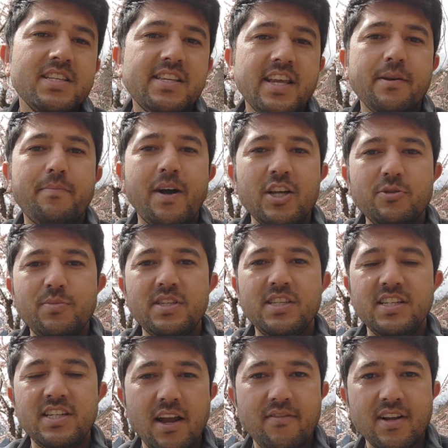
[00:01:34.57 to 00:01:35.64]
किसी के पास भी
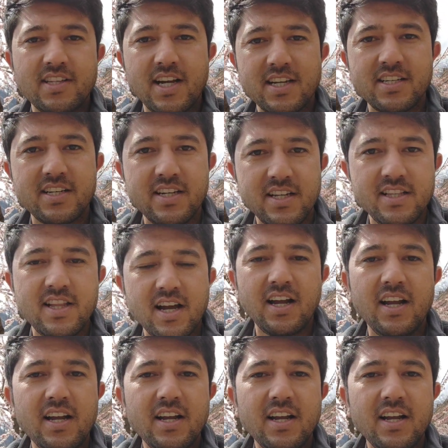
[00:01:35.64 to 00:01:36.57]
सी टाइप का चार्जर नहीं था